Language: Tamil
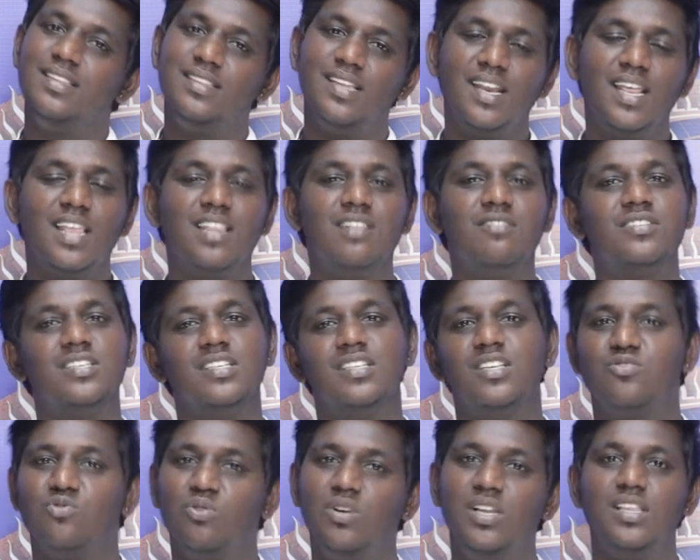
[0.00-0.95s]
தெரியாத
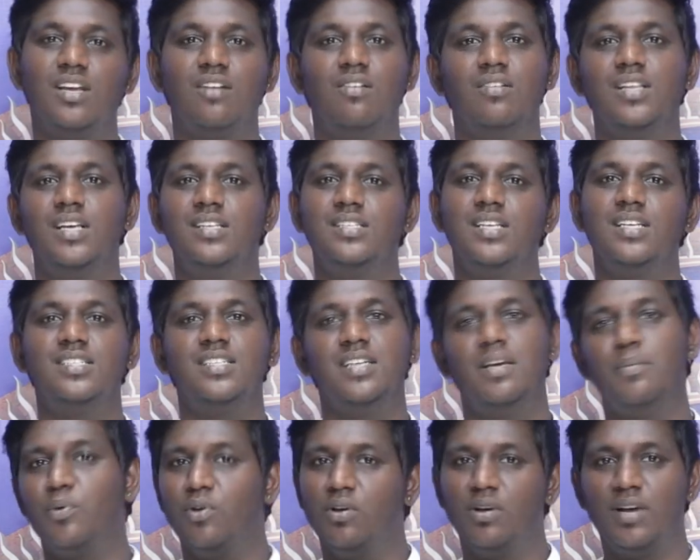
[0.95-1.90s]
விஷயத்த தரவங்க தான் ஜட்ஜி
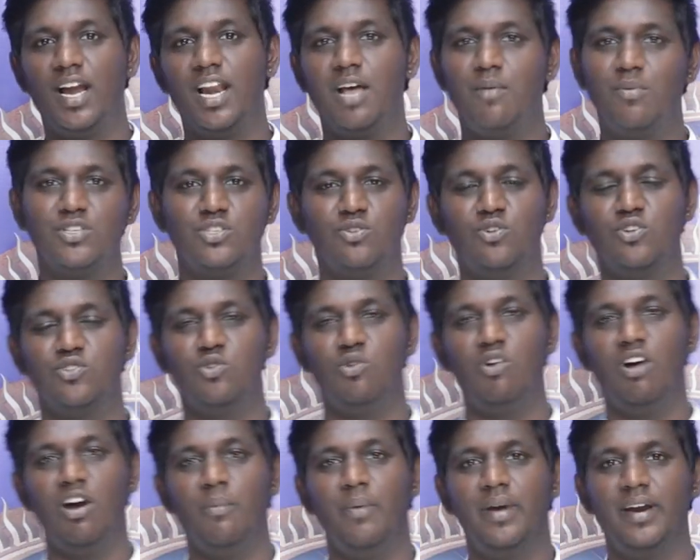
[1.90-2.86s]
இப்போ கலா மாஸ்டர் கூட
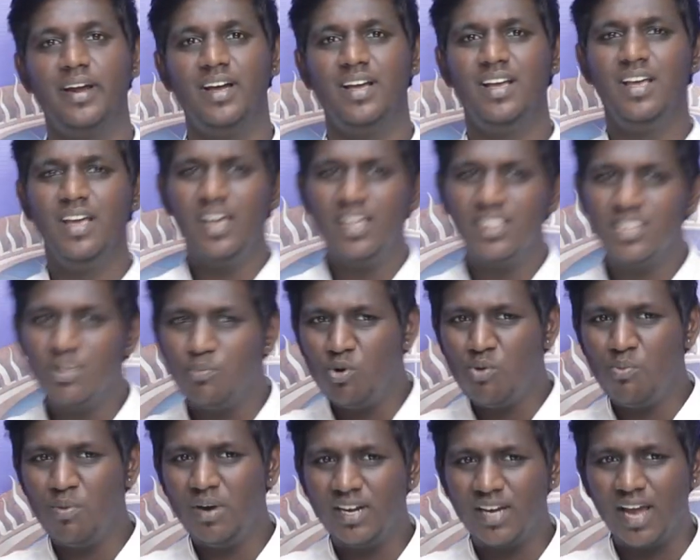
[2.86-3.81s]
சொல்லுவாங்க பாருங்கள் இந்த
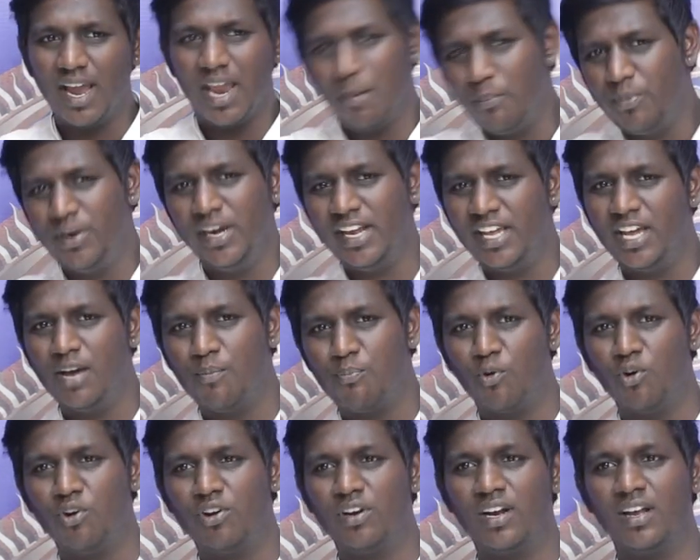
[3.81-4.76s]
மூமெண்ட்டை எப்படி நீங்கள்
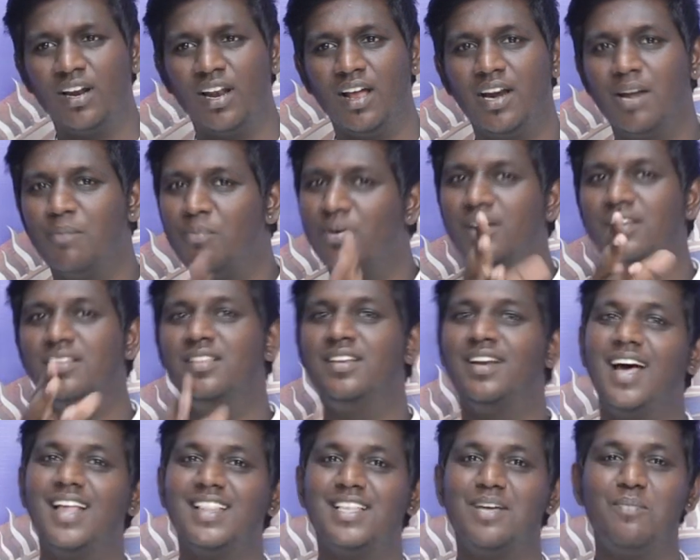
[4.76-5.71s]
போட்டிருக்கலாம் நம்ம
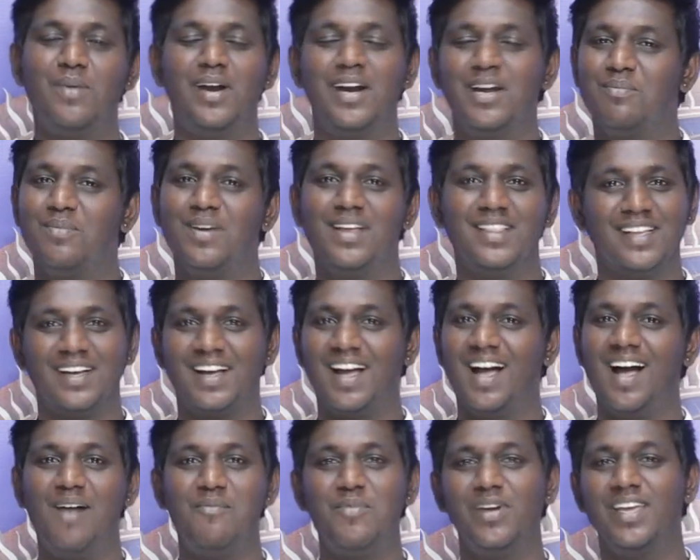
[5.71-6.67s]
இது ராதா மேடம்லாம் அந்த
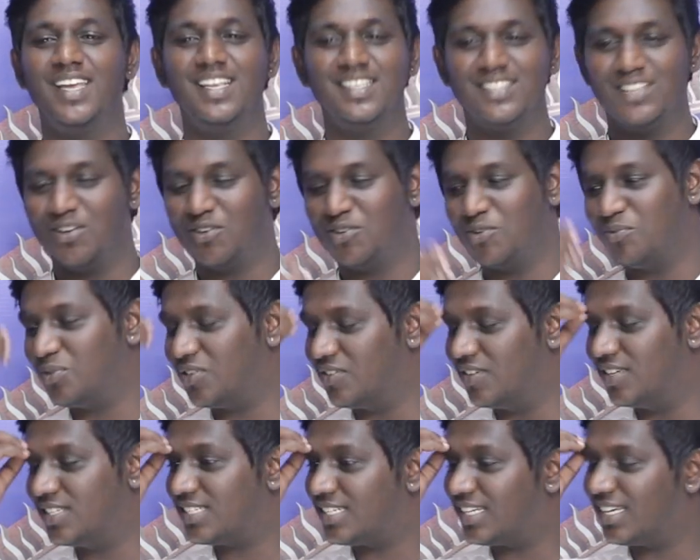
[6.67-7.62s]
காமெடி கிங்ஸில்
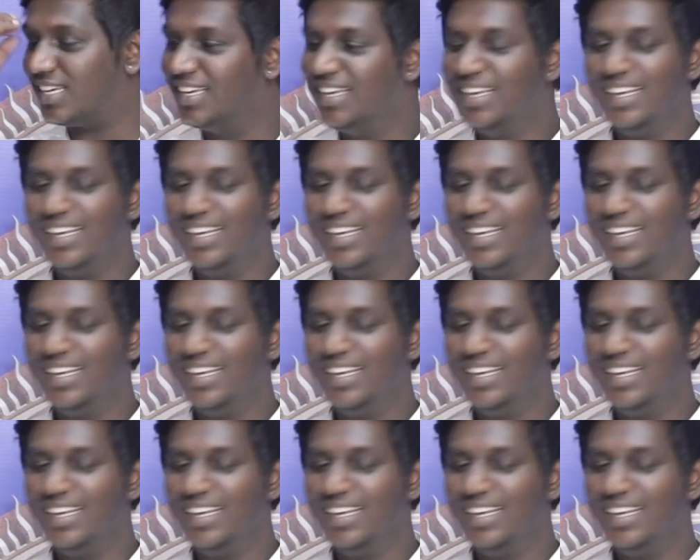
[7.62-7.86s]
கூப்பிட்டு வச்சு